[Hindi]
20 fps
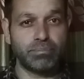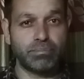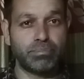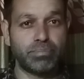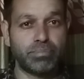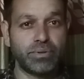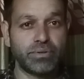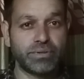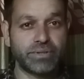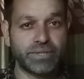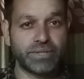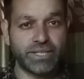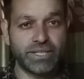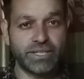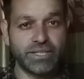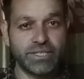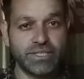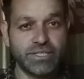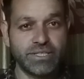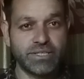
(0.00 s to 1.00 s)

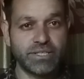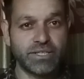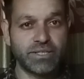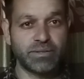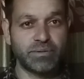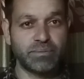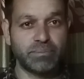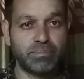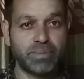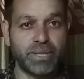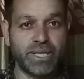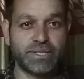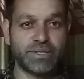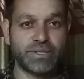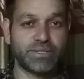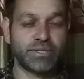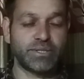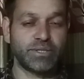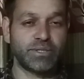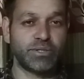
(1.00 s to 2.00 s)
पुर्तगीज
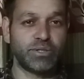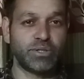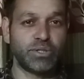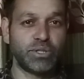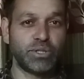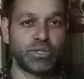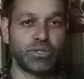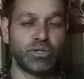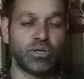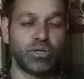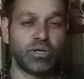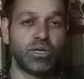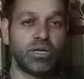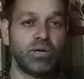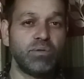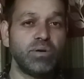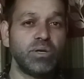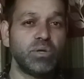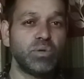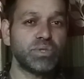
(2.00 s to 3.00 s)
फ्रेंच
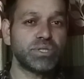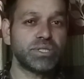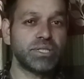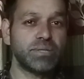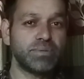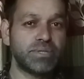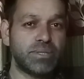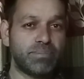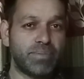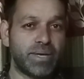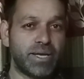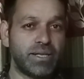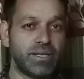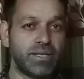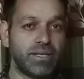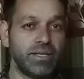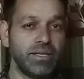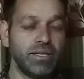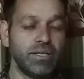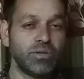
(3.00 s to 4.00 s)
गोवा को सबसे पहले
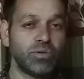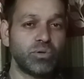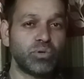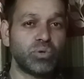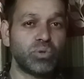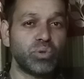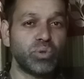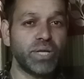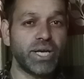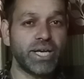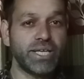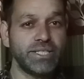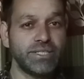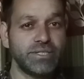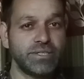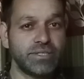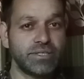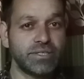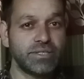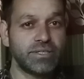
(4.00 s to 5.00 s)
कोलोनाइज
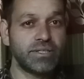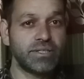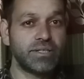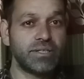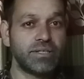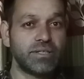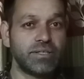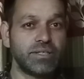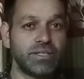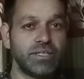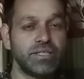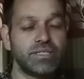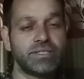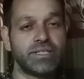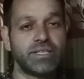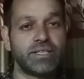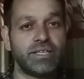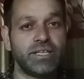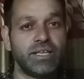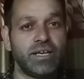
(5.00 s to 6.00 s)
किसने
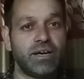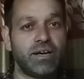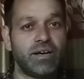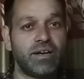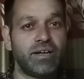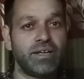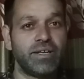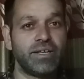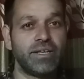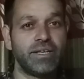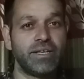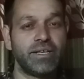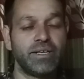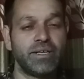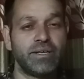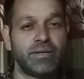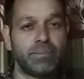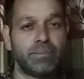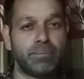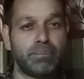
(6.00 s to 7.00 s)
किया
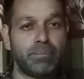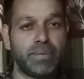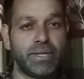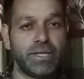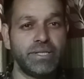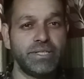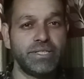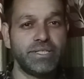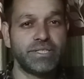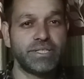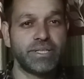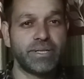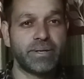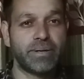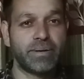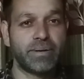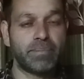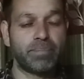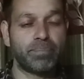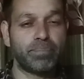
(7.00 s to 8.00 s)
ब्रिटिश
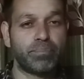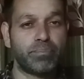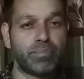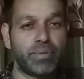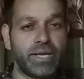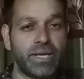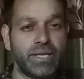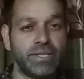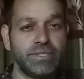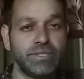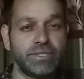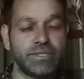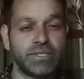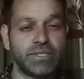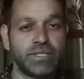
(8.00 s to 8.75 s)
फ्रेंच